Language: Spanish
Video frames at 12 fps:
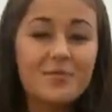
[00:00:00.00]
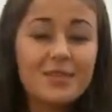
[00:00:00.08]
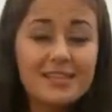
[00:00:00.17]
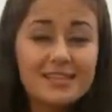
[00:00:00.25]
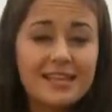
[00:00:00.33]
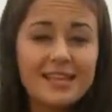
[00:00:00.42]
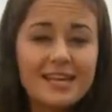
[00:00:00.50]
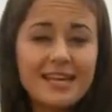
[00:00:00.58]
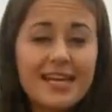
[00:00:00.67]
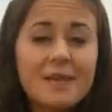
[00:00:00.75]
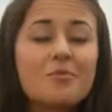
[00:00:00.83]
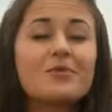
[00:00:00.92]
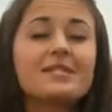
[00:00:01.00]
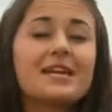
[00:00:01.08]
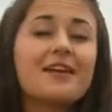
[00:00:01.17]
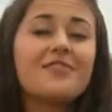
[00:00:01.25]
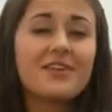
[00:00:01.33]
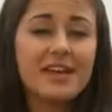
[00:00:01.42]
puedes adquirir la
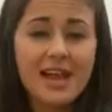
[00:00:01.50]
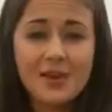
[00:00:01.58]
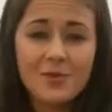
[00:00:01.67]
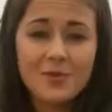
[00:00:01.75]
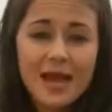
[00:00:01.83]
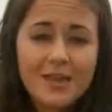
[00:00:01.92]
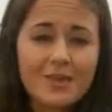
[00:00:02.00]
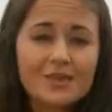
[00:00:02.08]
pulsera Feria Club,